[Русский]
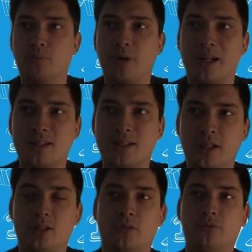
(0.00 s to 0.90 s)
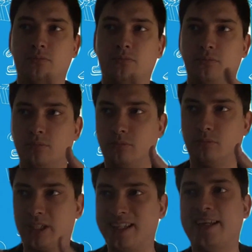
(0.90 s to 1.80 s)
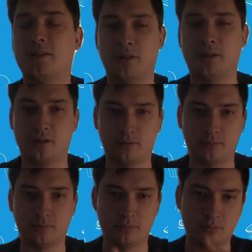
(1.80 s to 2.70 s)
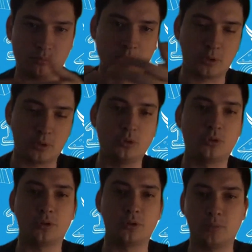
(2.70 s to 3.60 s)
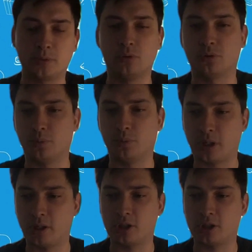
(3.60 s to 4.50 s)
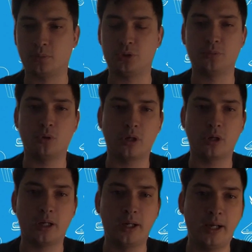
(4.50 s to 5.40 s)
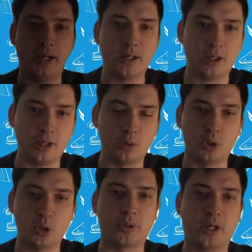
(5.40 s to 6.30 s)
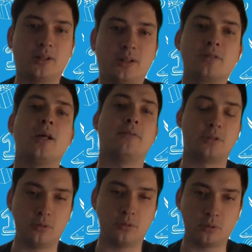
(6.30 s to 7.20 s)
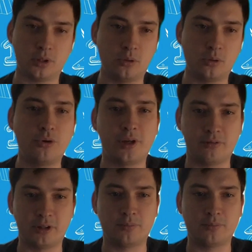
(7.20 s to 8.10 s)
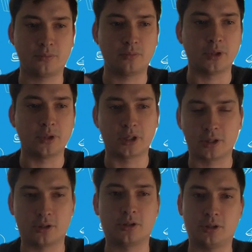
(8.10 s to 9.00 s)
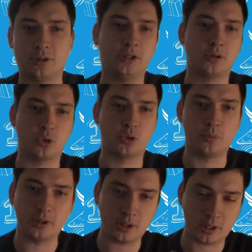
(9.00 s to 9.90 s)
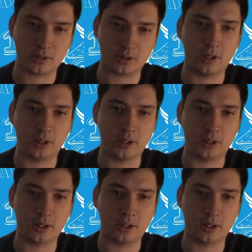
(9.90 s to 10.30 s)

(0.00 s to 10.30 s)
процессов клиентских по обслуживанию, самообслуживанию, продажам очень много, и любой проект наслаивается друг на друга, и в этом, мне кажется, есть особый интерес для